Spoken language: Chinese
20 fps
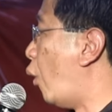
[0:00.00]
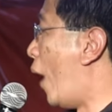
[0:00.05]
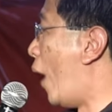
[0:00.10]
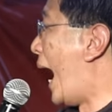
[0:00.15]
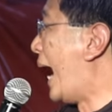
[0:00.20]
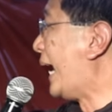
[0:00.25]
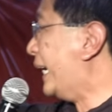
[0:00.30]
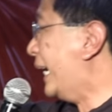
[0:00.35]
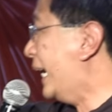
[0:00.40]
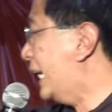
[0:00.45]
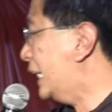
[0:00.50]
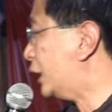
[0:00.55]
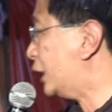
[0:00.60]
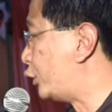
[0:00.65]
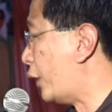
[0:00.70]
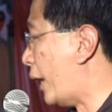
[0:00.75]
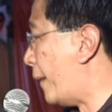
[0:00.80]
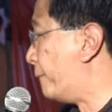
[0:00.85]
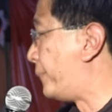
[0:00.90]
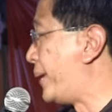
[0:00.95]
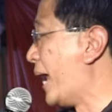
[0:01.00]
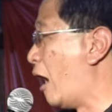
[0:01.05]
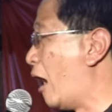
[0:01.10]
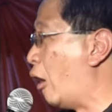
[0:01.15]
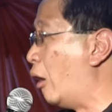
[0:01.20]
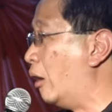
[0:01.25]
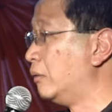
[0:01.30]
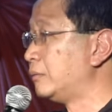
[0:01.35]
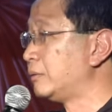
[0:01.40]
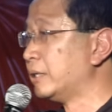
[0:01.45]
华裔选
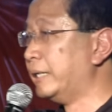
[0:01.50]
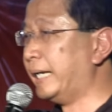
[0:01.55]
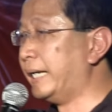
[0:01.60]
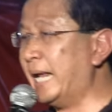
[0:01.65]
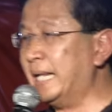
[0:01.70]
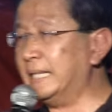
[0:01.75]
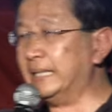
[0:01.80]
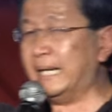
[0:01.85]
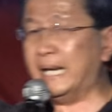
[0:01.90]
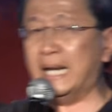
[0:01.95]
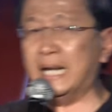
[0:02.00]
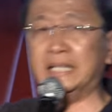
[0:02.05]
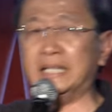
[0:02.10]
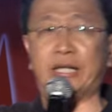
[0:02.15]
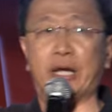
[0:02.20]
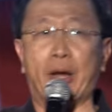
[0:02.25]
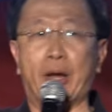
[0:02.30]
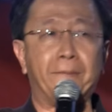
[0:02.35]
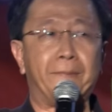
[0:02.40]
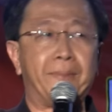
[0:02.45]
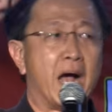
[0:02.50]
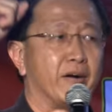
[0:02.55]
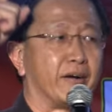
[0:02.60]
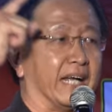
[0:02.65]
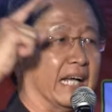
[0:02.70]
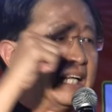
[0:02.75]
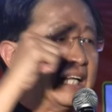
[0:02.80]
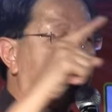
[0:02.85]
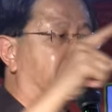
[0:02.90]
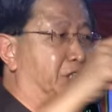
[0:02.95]
票、印裔选
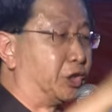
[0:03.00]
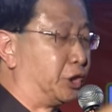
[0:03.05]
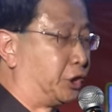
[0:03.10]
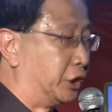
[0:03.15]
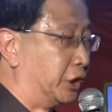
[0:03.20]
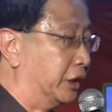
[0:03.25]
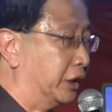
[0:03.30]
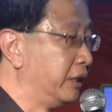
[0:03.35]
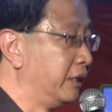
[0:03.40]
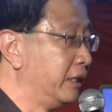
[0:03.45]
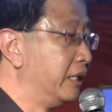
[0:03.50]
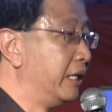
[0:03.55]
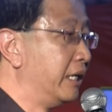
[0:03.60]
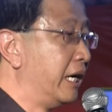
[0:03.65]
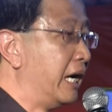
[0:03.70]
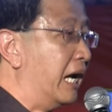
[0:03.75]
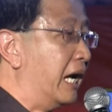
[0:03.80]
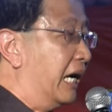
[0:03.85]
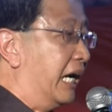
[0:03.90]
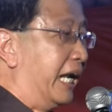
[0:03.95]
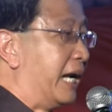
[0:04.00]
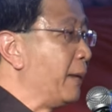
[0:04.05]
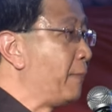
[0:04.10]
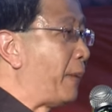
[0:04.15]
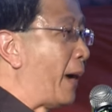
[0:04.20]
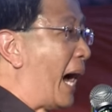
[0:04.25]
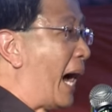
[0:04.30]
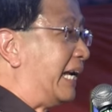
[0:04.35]
票给他支持。零